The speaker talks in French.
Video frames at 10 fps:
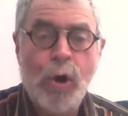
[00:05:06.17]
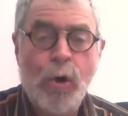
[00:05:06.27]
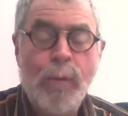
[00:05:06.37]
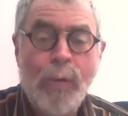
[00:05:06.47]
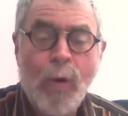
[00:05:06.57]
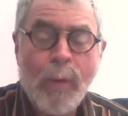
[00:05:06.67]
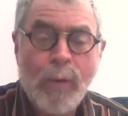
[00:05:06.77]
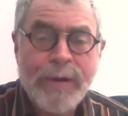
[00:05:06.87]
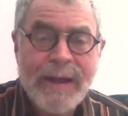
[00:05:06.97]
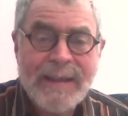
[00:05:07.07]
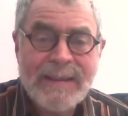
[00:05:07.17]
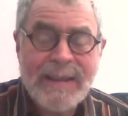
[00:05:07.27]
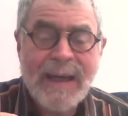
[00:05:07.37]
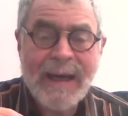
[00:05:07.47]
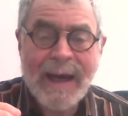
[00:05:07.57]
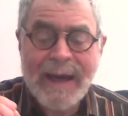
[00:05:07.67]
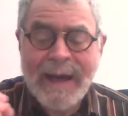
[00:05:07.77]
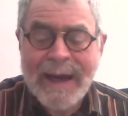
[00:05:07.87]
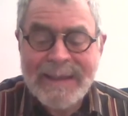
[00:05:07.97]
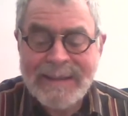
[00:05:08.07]
Le mot employé ici est
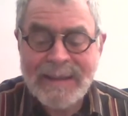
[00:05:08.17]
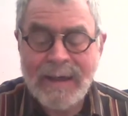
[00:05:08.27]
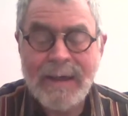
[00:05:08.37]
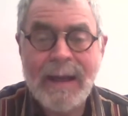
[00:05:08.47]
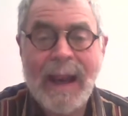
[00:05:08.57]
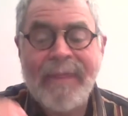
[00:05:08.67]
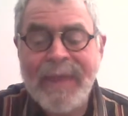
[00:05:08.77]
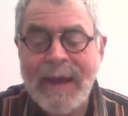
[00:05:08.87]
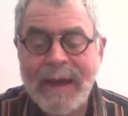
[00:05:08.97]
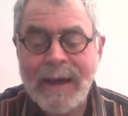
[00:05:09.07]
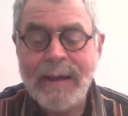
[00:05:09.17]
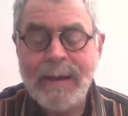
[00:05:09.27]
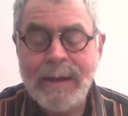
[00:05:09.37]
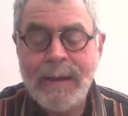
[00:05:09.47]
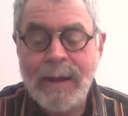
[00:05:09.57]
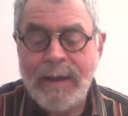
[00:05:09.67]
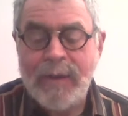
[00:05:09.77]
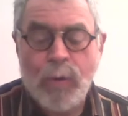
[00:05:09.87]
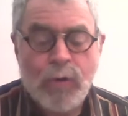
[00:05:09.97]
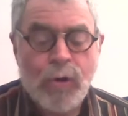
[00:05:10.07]
Eretz, la terre. Il y a
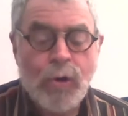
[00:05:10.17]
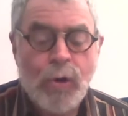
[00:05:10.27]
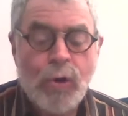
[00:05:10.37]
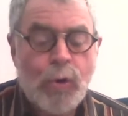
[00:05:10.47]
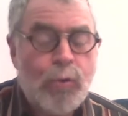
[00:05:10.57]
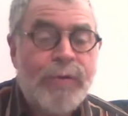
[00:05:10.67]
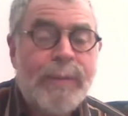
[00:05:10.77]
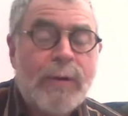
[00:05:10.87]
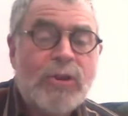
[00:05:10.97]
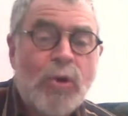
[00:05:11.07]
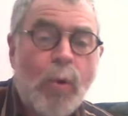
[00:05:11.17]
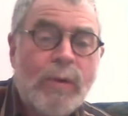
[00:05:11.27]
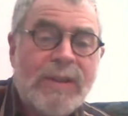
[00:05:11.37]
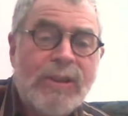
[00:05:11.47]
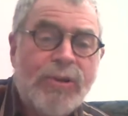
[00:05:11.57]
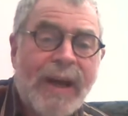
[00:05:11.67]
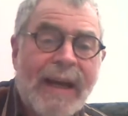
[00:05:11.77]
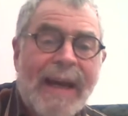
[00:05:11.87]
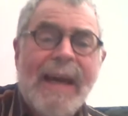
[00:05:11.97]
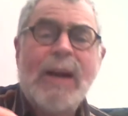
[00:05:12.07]
donc une dimension aussi, je
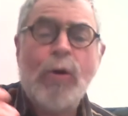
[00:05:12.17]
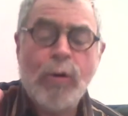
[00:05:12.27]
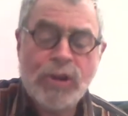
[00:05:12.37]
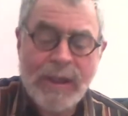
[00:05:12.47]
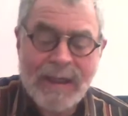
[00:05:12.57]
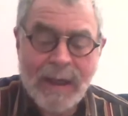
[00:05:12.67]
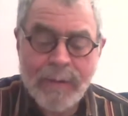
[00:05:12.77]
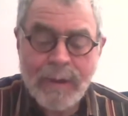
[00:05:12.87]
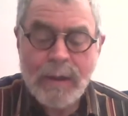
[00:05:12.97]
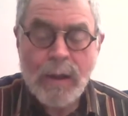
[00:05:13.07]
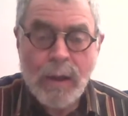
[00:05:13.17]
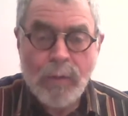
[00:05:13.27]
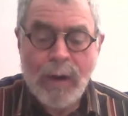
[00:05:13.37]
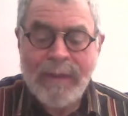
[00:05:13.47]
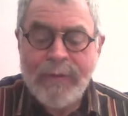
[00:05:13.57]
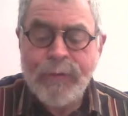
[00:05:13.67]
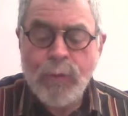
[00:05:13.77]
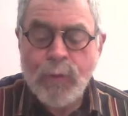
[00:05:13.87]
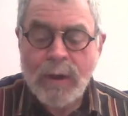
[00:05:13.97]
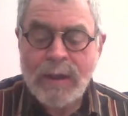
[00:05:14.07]
dirais, écologique la
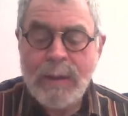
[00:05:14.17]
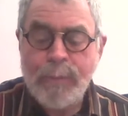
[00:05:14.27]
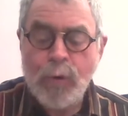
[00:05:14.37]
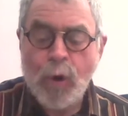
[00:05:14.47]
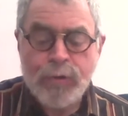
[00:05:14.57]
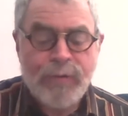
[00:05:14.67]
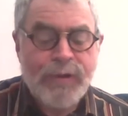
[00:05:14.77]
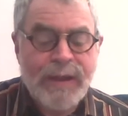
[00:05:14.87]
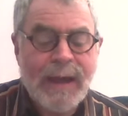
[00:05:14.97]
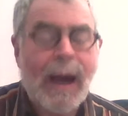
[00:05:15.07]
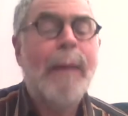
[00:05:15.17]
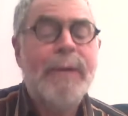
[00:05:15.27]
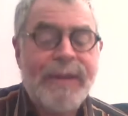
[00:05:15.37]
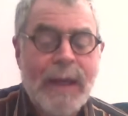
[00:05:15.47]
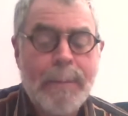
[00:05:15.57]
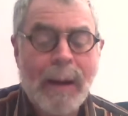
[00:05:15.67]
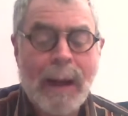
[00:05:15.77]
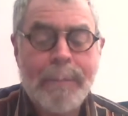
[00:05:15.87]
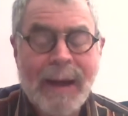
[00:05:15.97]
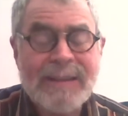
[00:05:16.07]
nature qui peut redevenir habitée par la
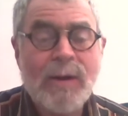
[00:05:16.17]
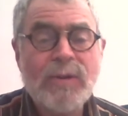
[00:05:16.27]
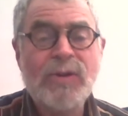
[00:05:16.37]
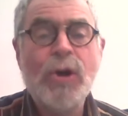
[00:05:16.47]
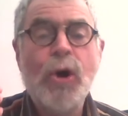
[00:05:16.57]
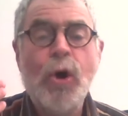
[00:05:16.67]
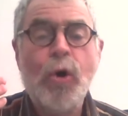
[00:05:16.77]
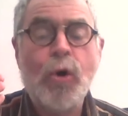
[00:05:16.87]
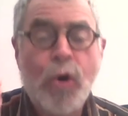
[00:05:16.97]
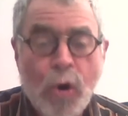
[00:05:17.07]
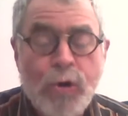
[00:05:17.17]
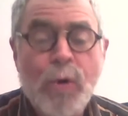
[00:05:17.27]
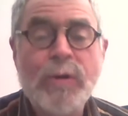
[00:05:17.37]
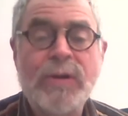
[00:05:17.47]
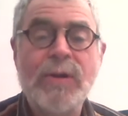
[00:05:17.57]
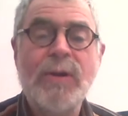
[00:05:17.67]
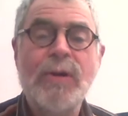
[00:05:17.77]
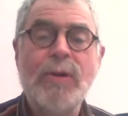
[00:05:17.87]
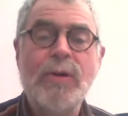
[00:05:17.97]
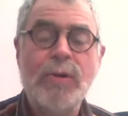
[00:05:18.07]
présence glorieuse
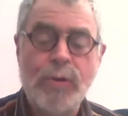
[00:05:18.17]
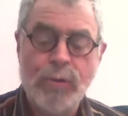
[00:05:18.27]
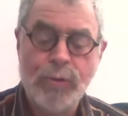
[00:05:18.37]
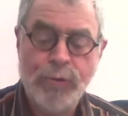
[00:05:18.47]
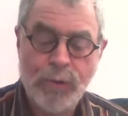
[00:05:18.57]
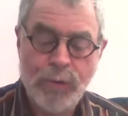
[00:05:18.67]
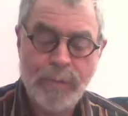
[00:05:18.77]
de Dieu.